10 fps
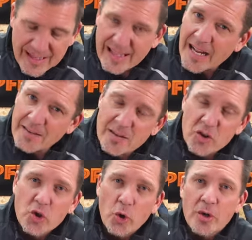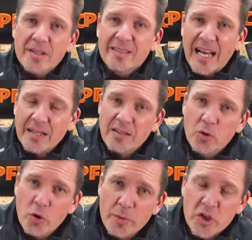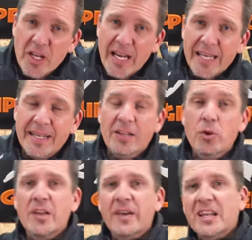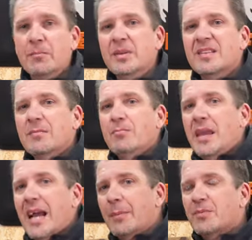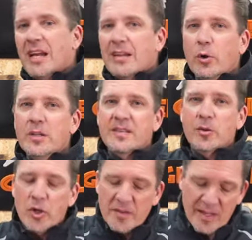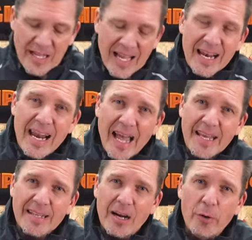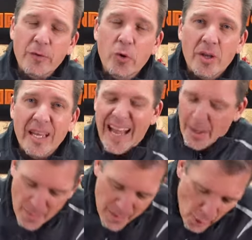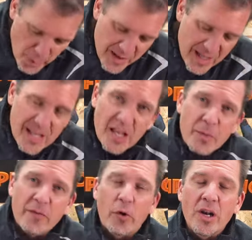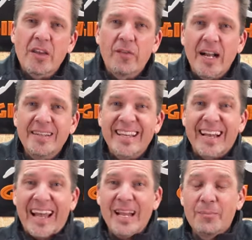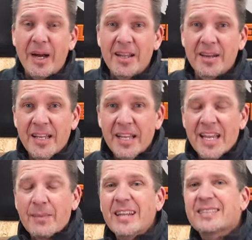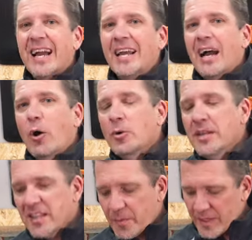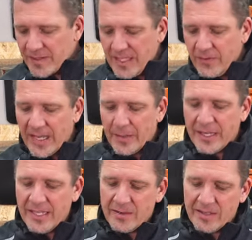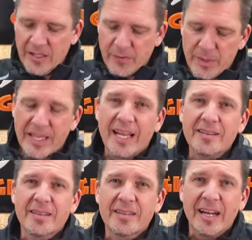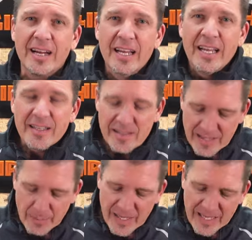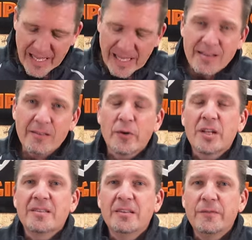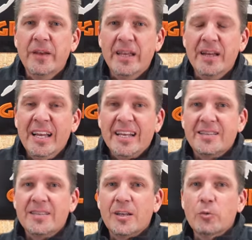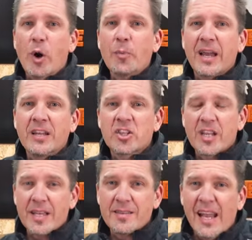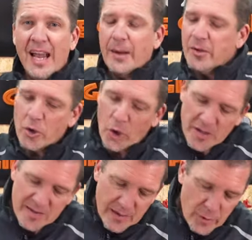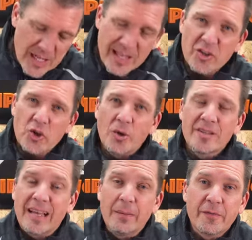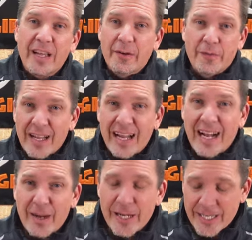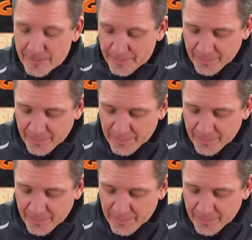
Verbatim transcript: ganz schön sachte drüber streichen. Natürlich, wenn ihr ein bisschen mehr Abtrag wollt, dann könnt ihr leicht aufdrücken, aber ihr braucht es hier nicht mit voller Gewalt hier reinballern. Ich meine, es kann auch nichts passieren. Wir haben ja hier einen Tiefenbegrenzer da. Das ist ja begrenzt von der Tiefe her. Das ist ja überhaupt kein Stress, aber ihr könnt es da wirklich schön sanft einfach arbeiten.